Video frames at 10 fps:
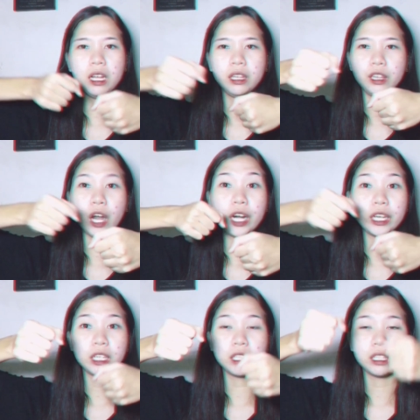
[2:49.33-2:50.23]

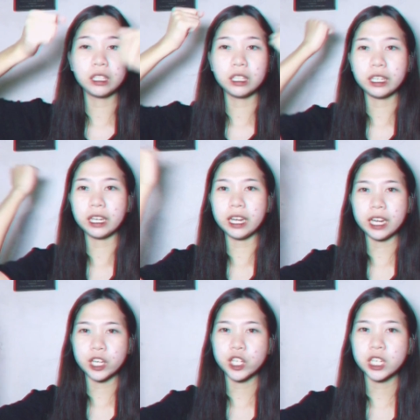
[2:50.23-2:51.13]

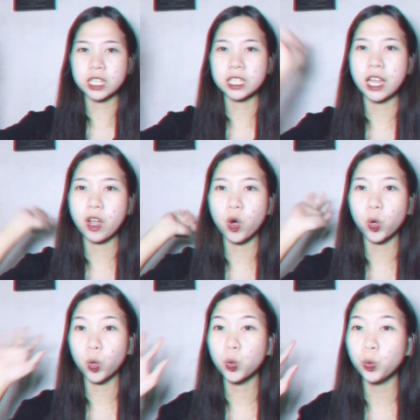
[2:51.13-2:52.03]
dark-ish kasi
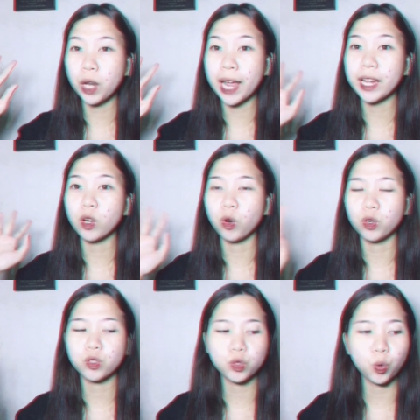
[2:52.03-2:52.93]
yung kulay
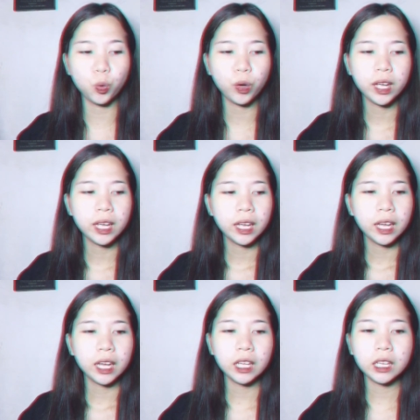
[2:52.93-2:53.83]
ko. So,
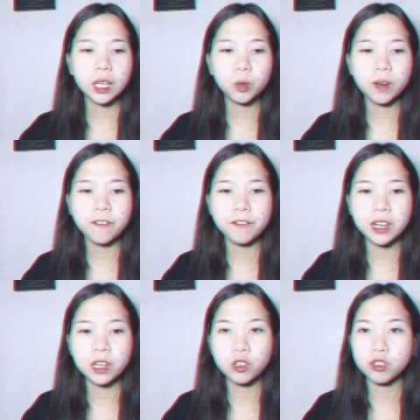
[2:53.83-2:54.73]
hindi ko na
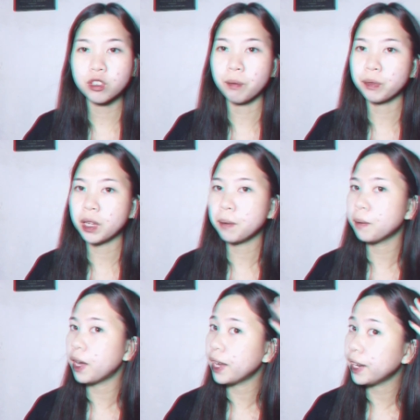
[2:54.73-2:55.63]
feel yung something
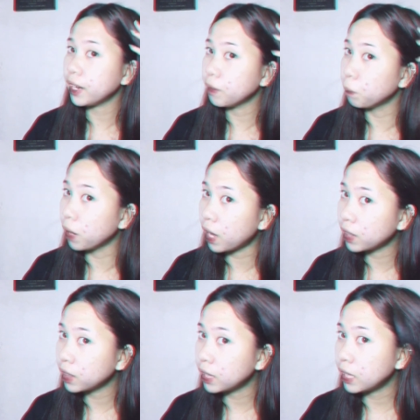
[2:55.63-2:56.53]
my
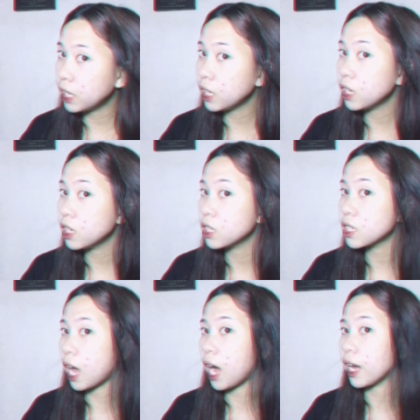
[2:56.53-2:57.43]
blondie
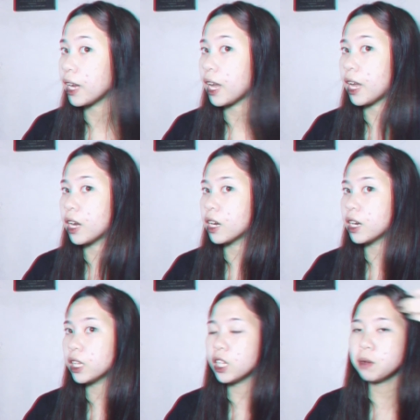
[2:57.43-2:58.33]
sa aking hair.
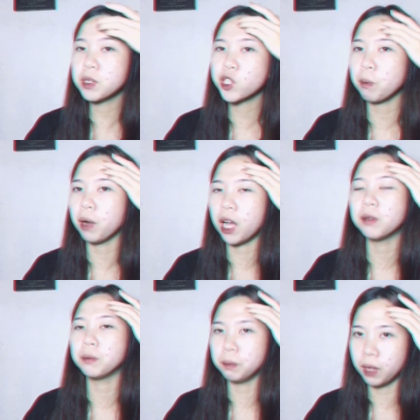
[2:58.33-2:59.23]
Hindi naman siya
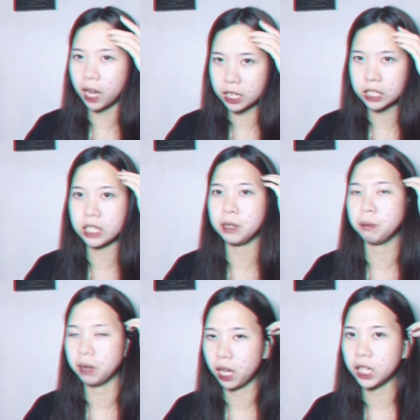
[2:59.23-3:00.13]
blonde as in
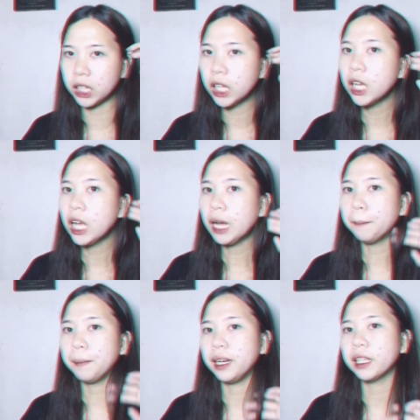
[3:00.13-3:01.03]
blonde,
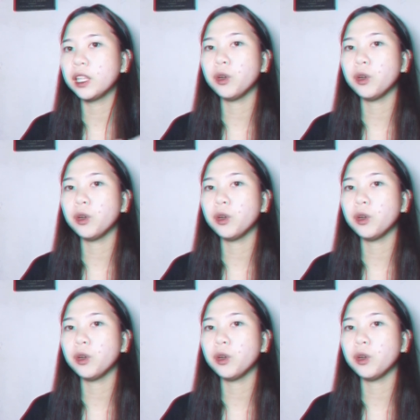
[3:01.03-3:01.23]
but